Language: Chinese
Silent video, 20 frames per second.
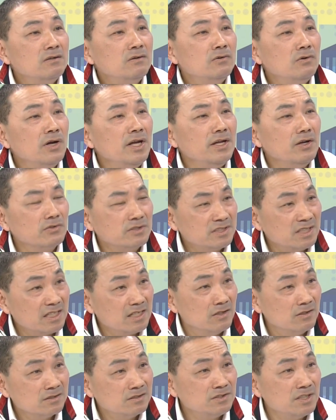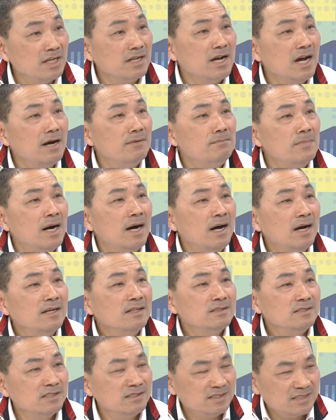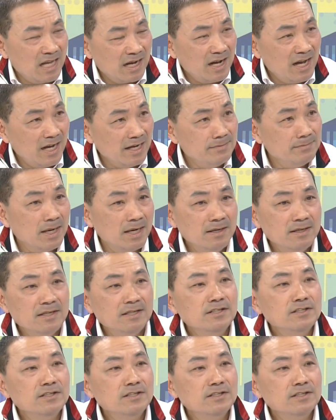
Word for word: 会有这个健康嘛的伤害嘛，